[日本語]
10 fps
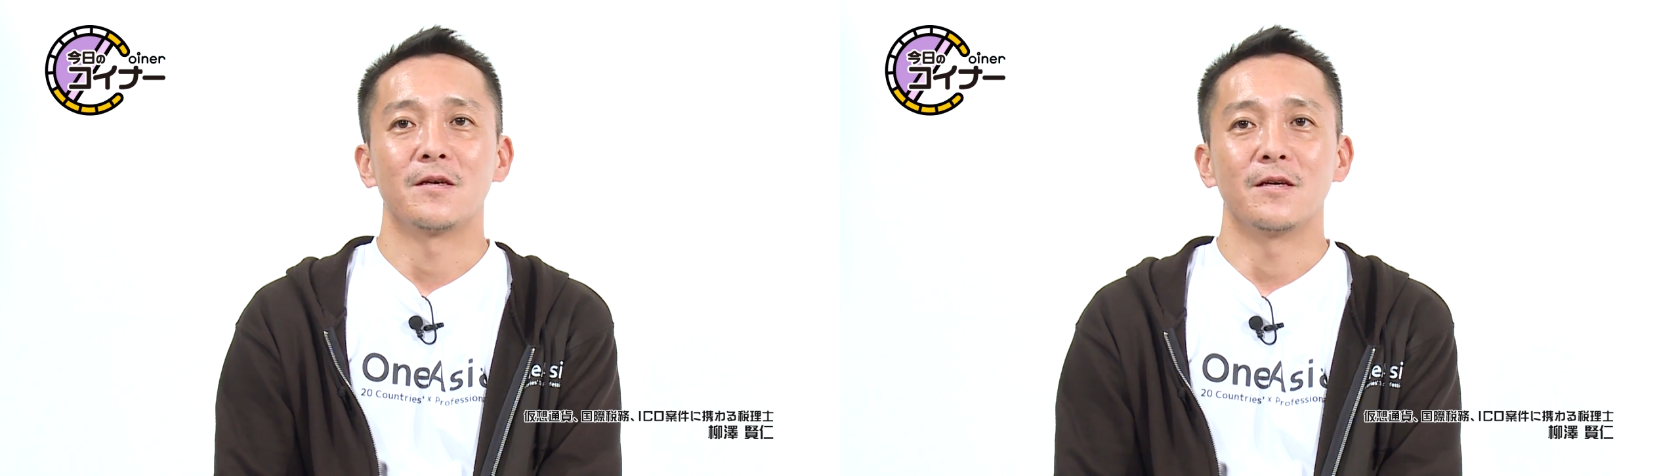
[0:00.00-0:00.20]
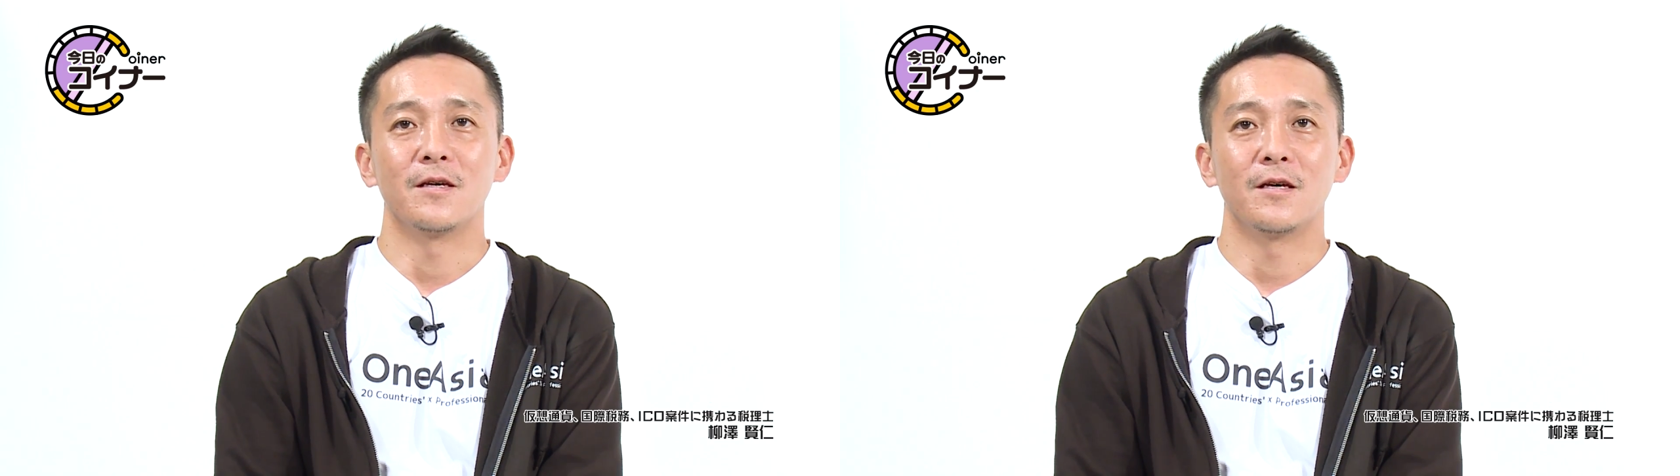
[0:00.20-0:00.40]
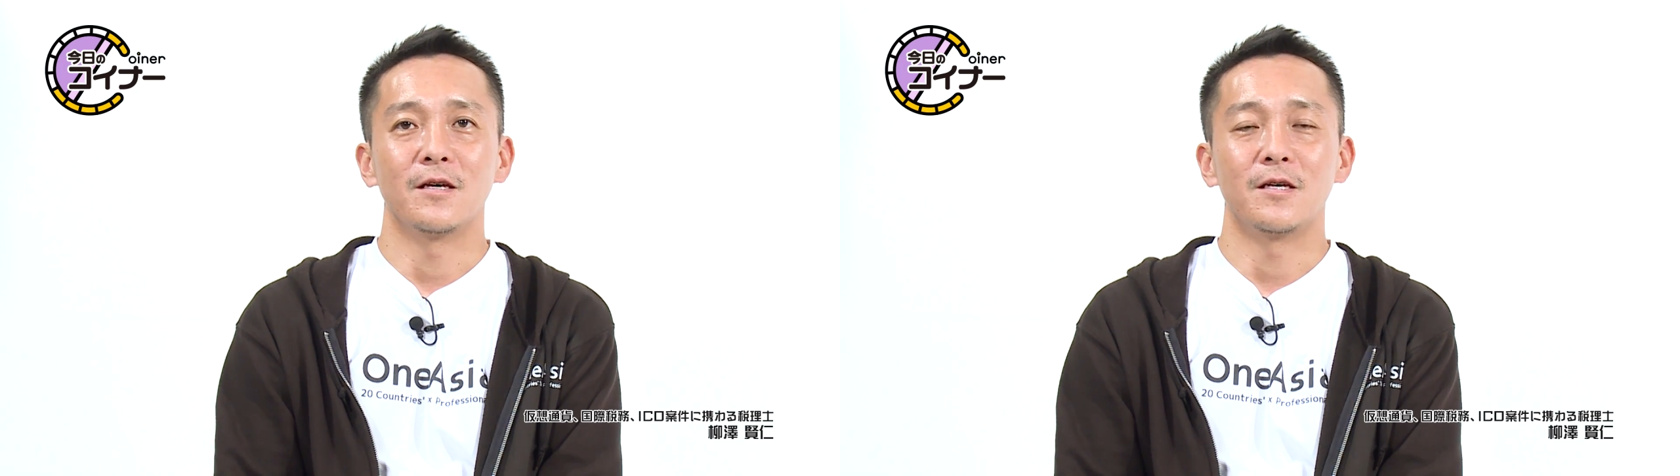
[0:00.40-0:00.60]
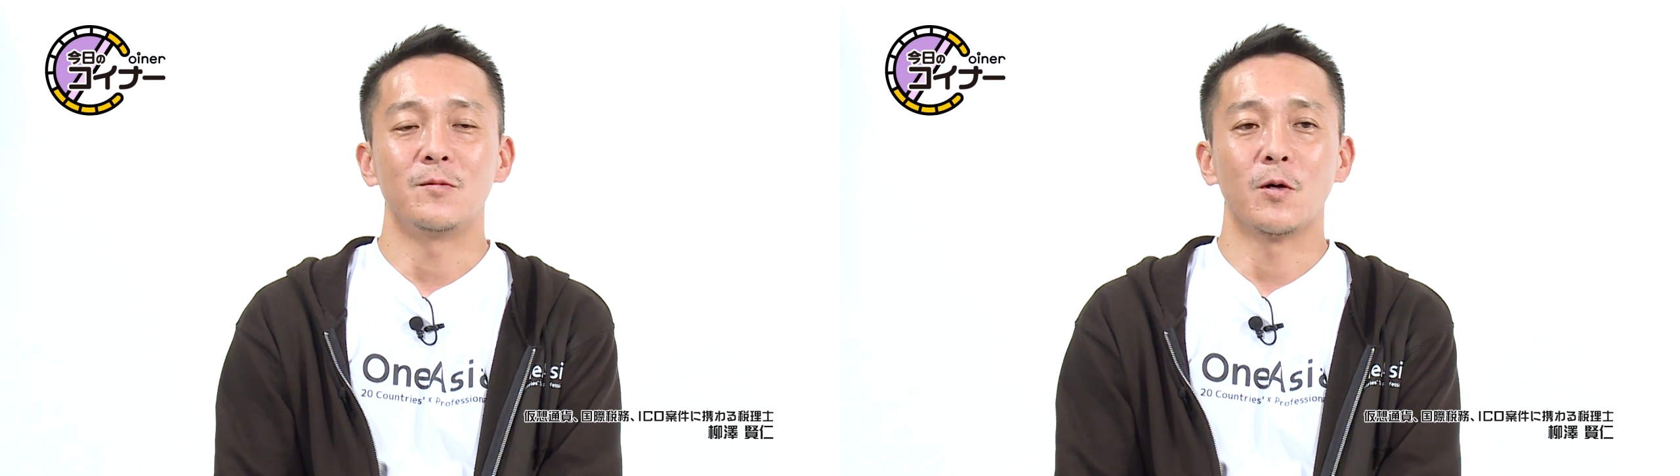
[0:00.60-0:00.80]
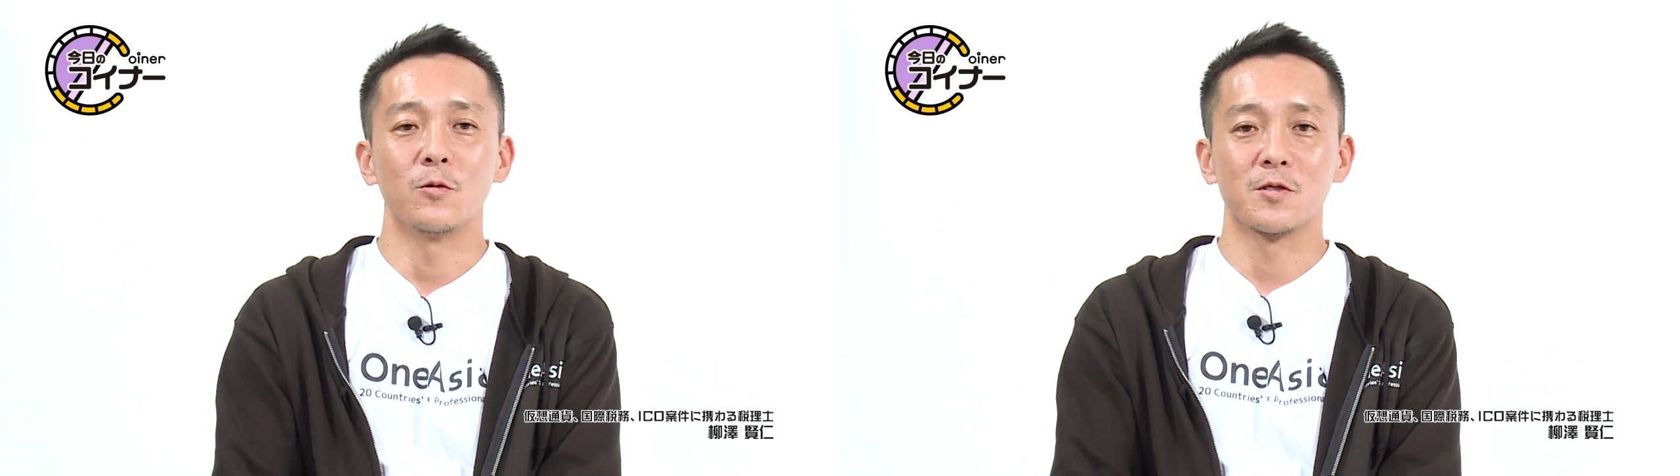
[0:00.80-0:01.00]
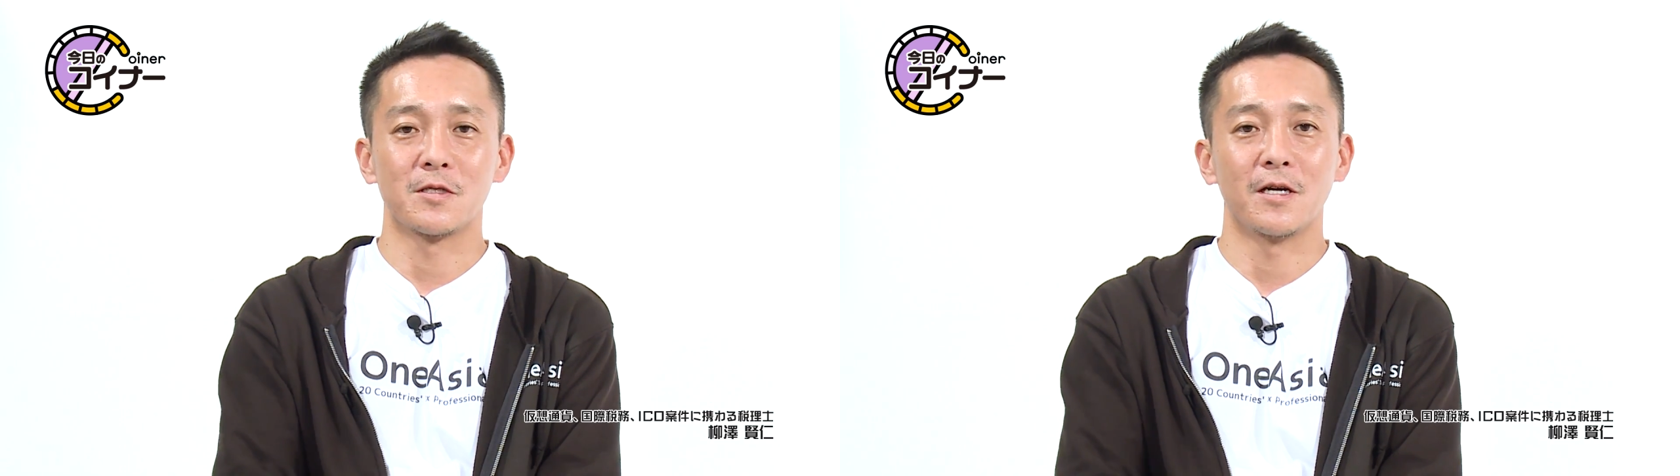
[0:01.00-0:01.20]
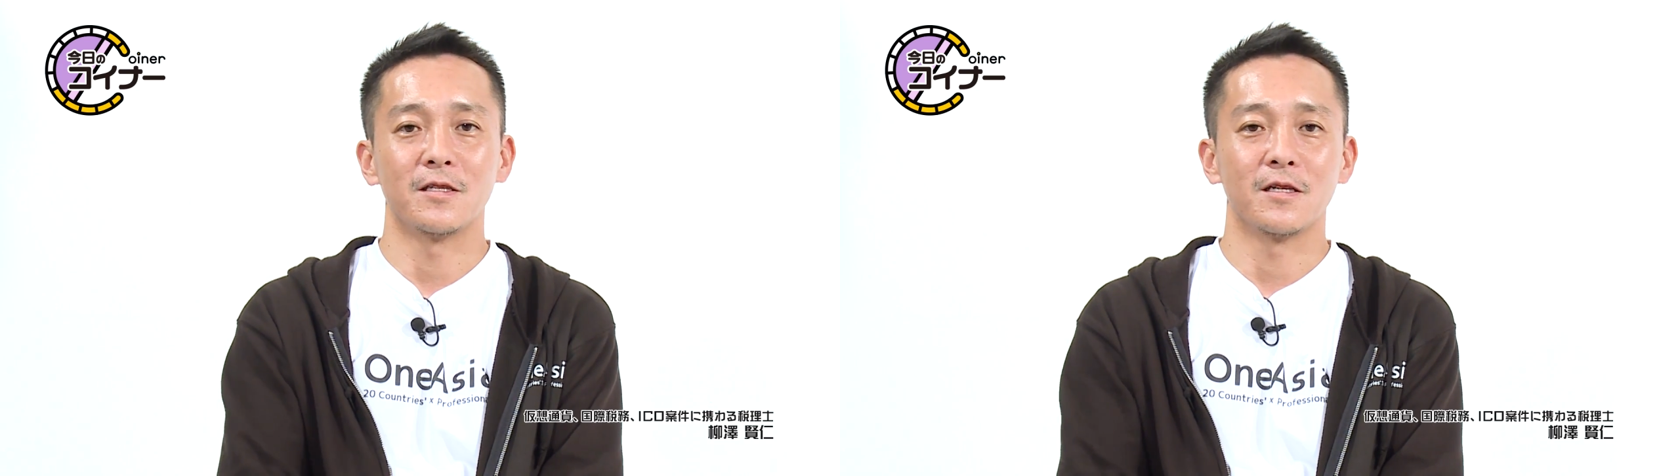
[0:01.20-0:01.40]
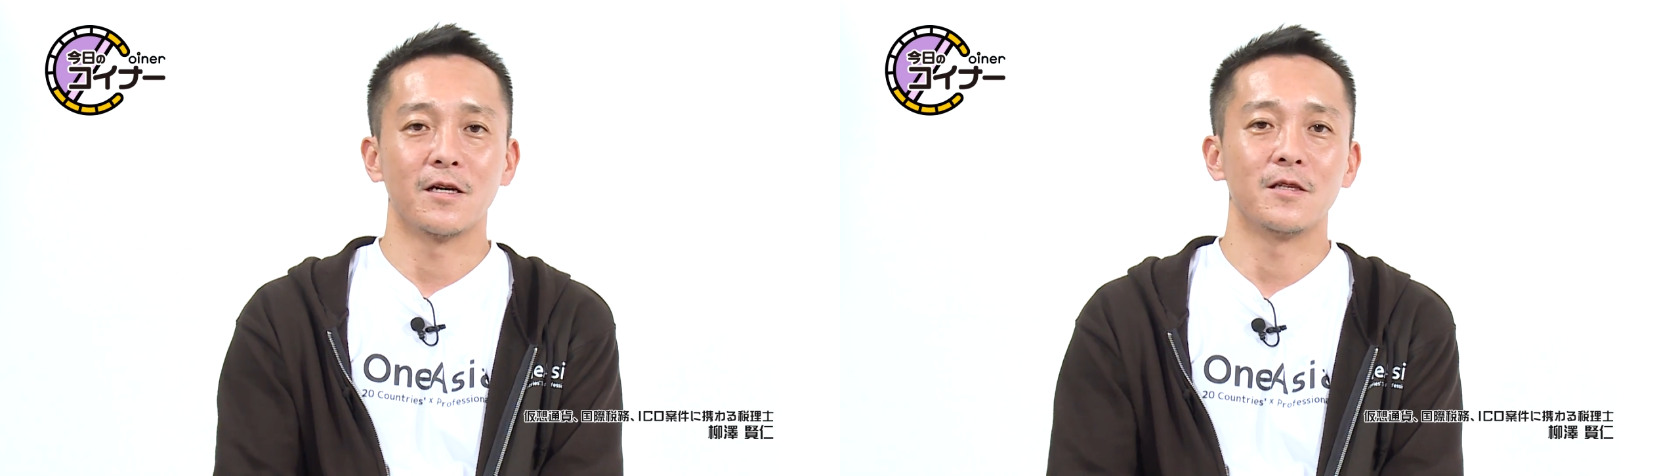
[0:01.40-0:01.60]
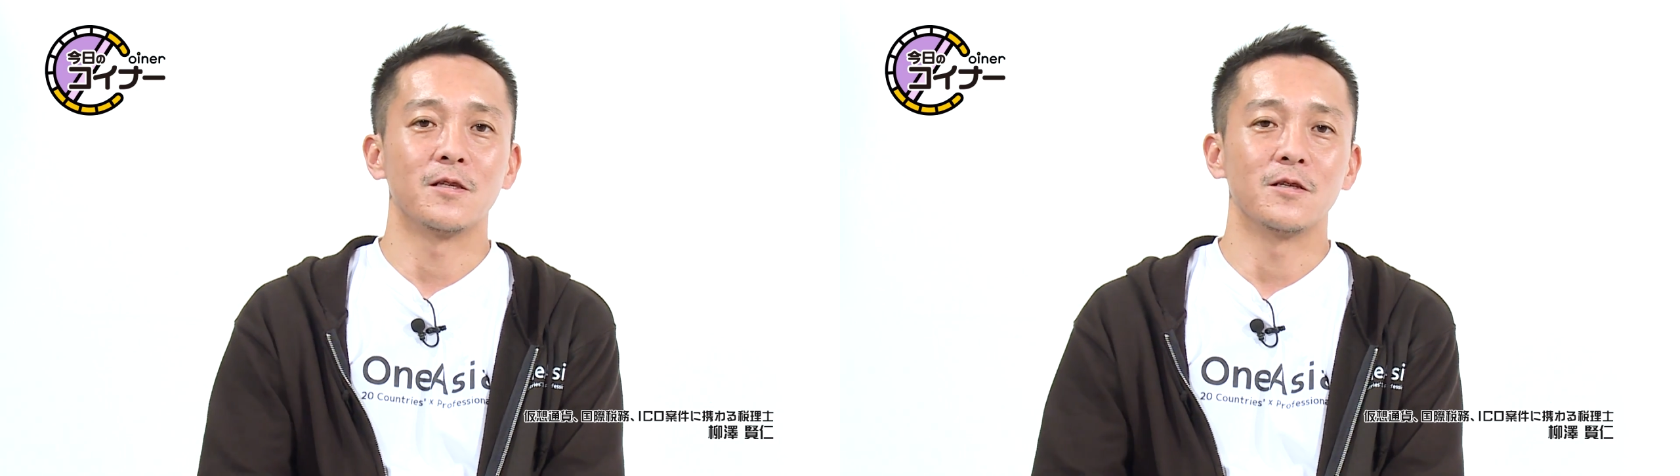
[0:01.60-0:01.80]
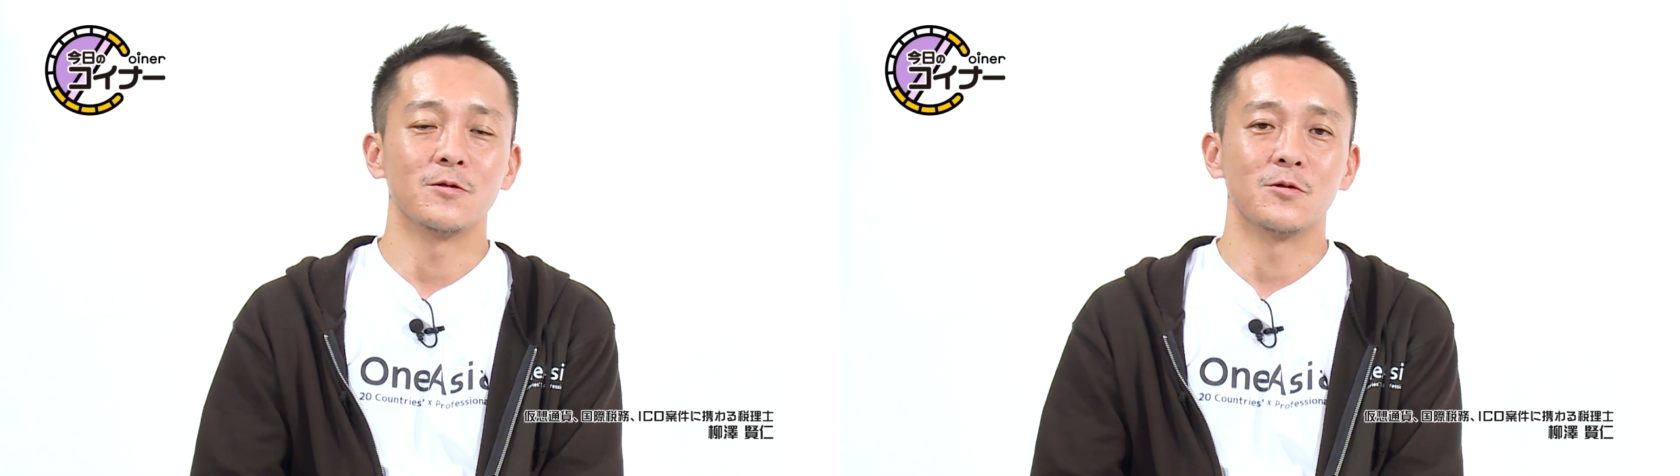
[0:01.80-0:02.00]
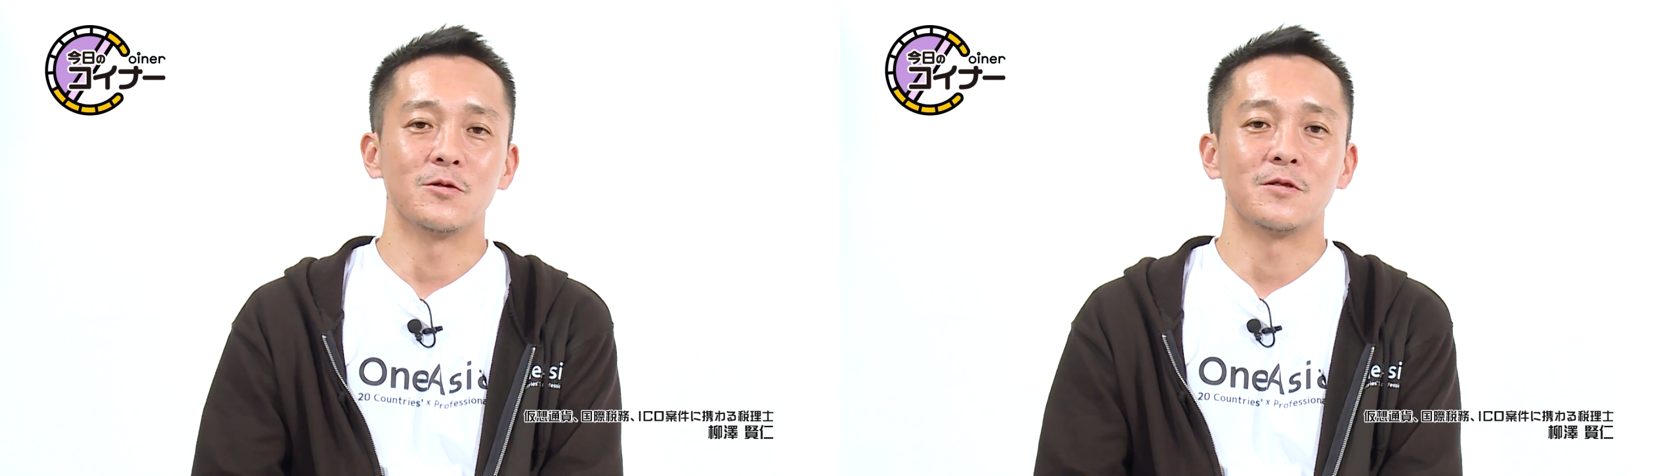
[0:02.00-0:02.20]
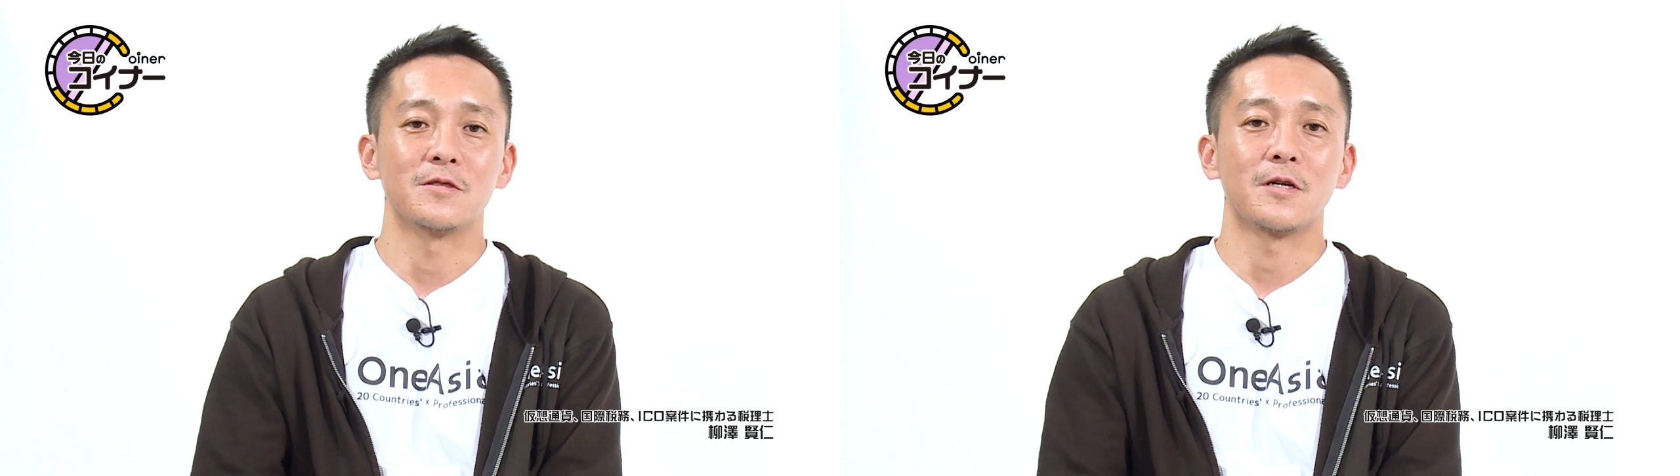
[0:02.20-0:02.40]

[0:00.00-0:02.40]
えー、今お付き合いいただいている